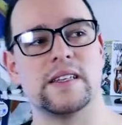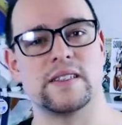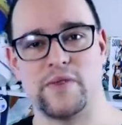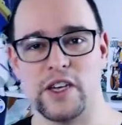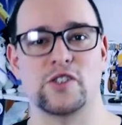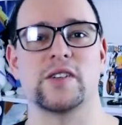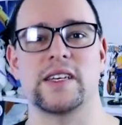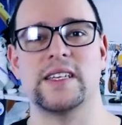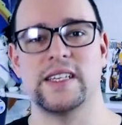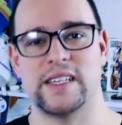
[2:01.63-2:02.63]
das war schon
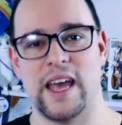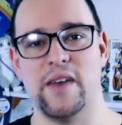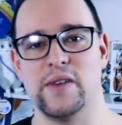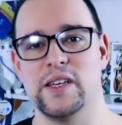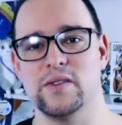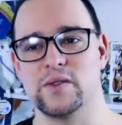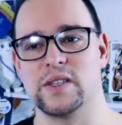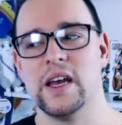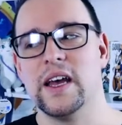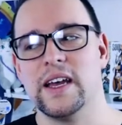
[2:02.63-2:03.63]
richtig heavy und
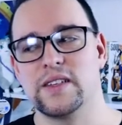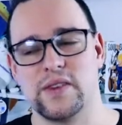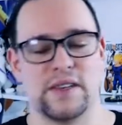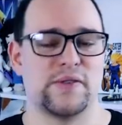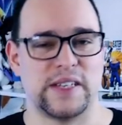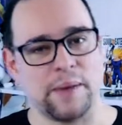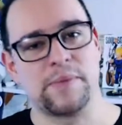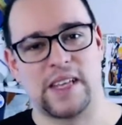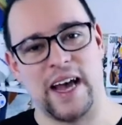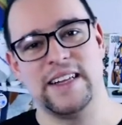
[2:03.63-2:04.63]
es war
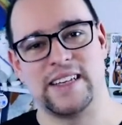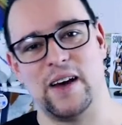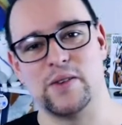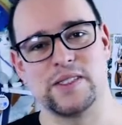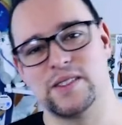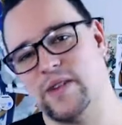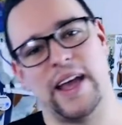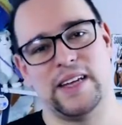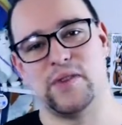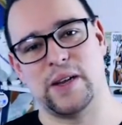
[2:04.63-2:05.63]
verdammt kalt draußen. Es war
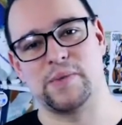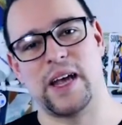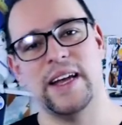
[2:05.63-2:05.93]
echt verdammt